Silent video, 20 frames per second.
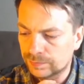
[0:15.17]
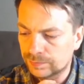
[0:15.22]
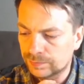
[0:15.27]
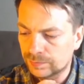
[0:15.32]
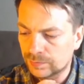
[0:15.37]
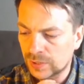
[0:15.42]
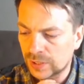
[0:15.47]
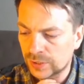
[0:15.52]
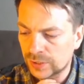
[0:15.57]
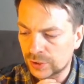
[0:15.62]

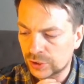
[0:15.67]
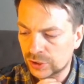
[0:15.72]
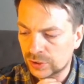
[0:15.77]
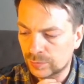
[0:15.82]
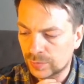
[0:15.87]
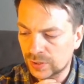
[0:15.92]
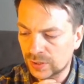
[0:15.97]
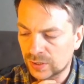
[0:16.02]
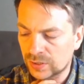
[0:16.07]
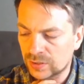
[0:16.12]
Конечно,
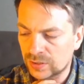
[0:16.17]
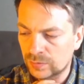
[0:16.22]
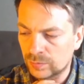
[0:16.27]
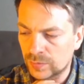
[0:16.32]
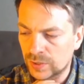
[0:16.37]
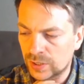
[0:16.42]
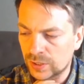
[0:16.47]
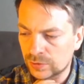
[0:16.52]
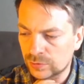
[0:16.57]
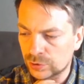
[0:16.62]
проиграл
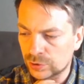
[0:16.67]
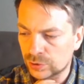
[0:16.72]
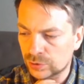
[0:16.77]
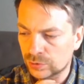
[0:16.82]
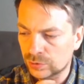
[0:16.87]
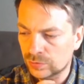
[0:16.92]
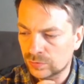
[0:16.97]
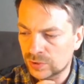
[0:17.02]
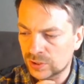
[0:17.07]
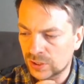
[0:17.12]
Магнусу,
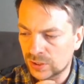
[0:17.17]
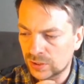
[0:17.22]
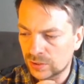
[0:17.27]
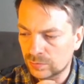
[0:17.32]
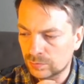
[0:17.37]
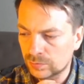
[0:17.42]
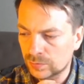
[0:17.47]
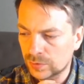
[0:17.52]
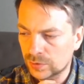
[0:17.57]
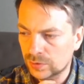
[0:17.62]
но в
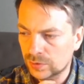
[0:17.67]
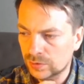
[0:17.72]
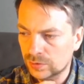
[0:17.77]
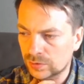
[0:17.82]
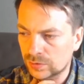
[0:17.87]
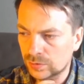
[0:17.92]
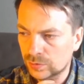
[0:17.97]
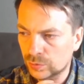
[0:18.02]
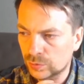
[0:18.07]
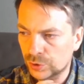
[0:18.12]

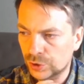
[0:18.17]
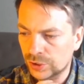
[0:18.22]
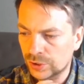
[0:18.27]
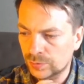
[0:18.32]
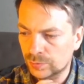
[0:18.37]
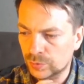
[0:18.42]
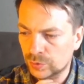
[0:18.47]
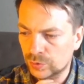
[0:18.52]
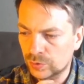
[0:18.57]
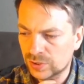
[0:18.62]
целом очень
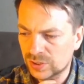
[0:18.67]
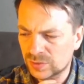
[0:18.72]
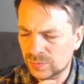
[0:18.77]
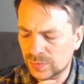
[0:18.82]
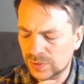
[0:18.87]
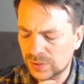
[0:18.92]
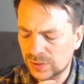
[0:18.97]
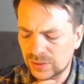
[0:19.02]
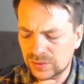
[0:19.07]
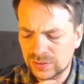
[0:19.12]
неплохо
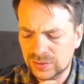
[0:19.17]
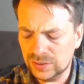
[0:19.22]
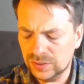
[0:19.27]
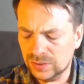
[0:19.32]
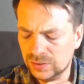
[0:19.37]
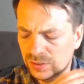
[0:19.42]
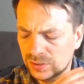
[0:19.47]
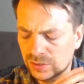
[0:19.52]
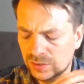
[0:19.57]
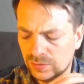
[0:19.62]
смотрелся.
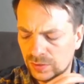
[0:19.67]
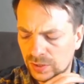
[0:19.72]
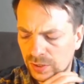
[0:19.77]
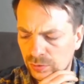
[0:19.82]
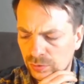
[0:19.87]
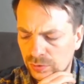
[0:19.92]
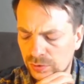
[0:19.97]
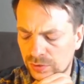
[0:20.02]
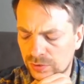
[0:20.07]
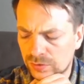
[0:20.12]
Где-то в
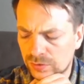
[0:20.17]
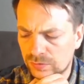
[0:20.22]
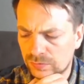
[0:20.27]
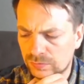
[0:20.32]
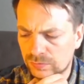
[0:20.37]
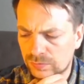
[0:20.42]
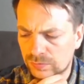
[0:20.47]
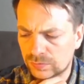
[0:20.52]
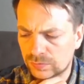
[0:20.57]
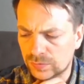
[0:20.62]

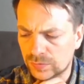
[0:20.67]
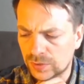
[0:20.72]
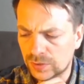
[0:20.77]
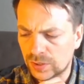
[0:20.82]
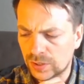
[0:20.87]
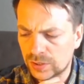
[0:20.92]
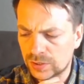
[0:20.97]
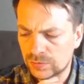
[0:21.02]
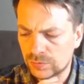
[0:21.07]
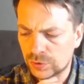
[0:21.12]
районе
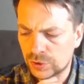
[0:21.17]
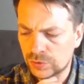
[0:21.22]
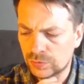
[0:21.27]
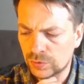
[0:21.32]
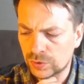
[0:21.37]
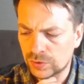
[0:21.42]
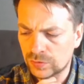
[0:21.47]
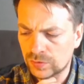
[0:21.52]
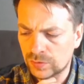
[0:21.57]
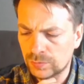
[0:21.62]

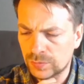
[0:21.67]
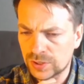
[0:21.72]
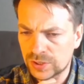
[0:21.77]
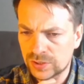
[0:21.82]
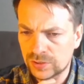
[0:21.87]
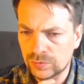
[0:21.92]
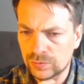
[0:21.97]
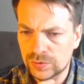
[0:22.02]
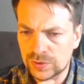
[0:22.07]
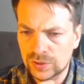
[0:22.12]
3-4
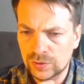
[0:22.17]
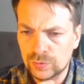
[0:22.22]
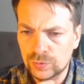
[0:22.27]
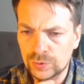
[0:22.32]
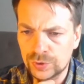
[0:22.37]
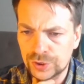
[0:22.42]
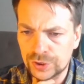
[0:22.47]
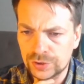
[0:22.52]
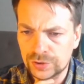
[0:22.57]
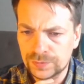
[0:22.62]
места он
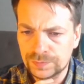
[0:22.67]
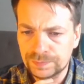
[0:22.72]
закончит.